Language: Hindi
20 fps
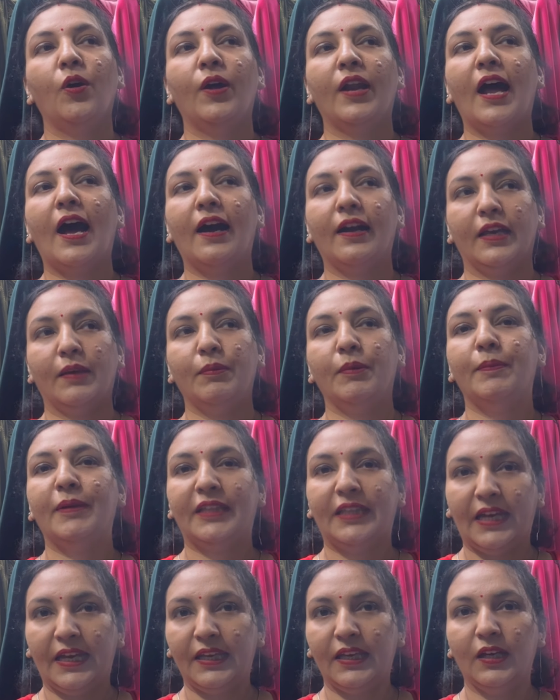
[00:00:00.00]
और आगे भी
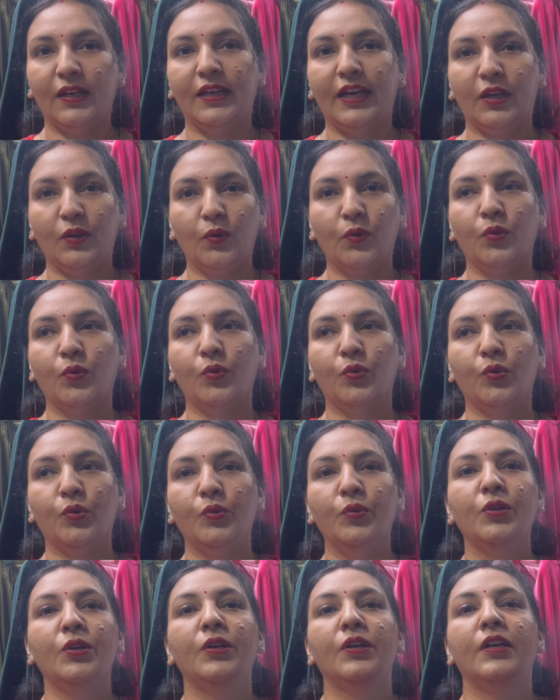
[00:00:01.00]
बताइए कई लोगों को